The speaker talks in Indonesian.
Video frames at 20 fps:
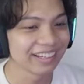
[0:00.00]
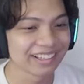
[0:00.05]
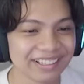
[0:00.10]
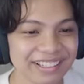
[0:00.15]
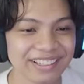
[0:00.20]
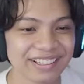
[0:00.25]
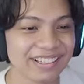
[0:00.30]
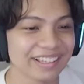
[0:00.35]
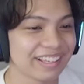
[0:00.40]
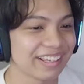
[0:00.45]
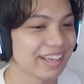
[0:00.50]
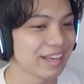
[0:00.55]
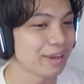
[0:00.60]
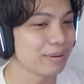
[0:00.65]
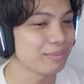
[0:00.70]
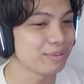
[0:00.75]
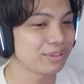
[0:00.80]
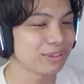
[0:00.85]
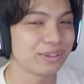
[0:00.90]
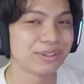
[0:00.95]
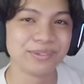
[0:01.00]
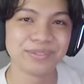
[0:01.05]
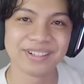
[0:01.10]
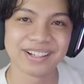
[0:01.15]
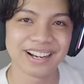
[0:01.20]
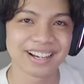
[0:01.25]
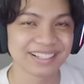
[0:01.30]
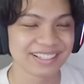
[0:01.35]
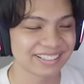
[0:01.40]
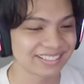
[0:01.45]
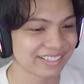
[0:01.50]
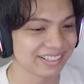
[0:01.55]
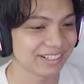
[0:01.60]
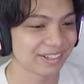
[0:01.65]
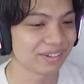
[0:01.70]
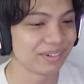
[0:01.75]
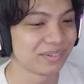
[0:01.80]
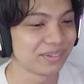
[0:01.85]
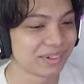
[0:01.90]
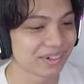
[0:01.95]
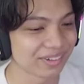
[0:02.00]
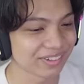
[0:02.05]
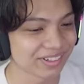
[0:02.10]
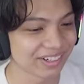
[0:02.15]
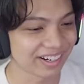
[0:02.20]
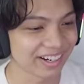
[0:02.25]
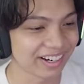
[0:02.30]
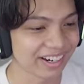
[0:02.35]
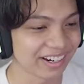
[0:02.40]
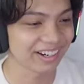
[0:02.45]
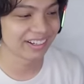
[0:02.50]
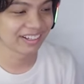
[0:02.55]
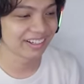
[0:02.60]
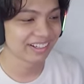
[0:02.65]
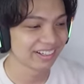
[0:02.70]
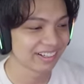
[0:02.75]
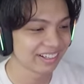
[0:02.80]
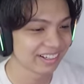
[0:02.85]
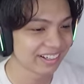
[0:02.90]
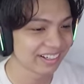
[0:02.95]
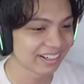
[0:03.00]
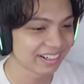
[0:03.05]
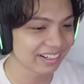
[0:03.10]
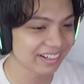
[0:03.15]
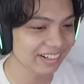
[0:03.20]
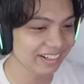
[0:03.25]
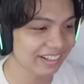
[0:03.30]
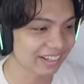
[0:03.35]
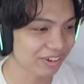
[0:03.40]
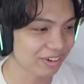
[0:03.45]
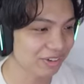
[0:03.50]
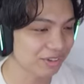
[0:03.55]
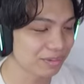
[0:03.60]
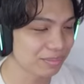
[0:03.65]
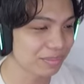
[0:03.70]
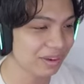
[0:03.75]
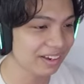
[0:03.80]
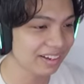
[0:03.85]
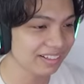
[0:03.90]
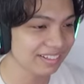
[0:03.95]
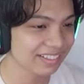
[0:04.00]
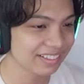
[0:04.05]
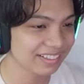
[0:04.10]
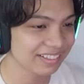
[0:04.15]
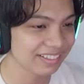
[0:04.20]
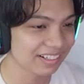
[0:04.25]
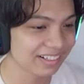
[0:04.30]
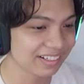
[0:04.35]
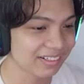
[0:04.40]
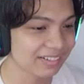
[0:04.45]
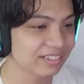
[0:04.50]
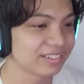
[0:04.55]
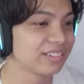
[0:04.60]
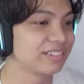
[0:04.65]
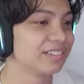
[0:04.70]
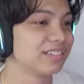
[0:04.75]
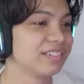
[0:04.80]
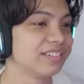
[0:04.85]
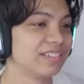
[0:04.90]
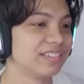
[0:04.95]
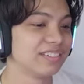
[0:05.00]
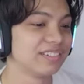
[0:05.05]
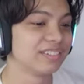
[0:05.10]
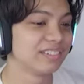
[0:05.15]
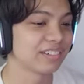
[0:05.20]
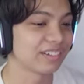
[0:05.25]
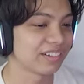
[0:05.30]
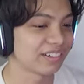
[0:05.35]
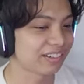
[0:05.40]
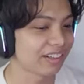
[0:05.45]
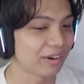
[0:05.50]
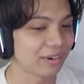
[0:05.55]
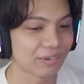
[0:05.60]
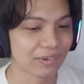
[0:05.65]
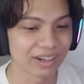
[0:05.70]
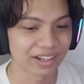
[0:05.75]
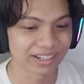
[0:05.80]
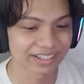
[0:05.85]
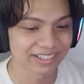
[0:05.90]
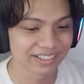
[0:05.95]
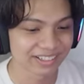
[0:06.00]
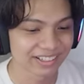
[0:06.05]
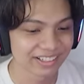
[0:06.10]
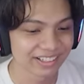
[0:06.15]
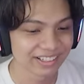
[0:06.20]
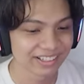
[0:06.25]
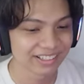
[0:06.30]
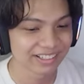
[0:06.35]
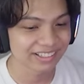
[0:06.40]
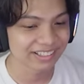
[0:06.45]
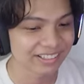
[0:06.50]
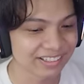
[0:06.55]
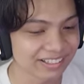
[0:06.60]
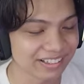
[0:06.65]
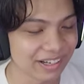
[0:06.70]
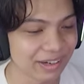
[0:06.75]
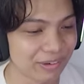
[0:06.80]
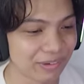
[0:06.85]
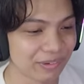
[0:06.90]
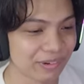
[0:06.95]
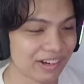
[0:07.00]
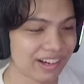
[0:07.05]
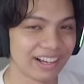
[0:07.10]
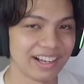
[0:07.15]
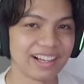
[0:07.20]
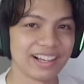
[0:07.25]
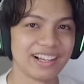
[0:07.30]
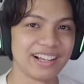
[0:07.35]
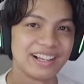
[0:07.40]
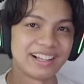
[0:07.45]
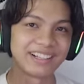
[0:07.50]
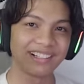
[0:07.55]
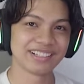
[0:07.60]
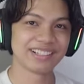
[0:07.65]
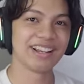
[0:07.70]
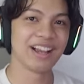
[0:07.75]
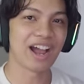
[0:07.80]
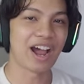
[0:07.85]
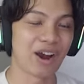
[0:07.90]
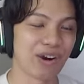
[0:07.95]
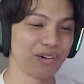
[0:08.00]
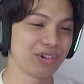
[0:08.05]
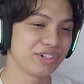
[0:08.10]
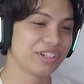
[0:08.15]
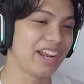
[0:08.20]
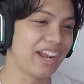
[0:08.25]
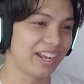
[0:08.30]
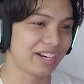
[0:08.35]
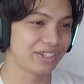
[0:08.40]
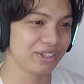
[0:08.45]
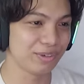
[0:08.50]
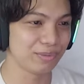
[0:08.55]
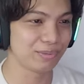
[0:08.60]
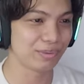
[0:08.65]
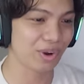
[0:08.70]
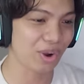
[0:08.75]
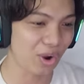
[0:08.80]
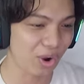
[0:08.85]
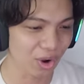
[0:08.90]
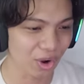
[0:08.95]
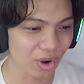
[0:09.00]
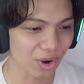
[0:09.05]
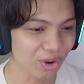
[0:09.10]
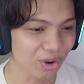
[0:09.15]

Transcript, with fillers: ini episode menarik sih kalau menurut ke ya. Karena chaos banget guys kada ketahuan. Ketahuan. How dare you, bro?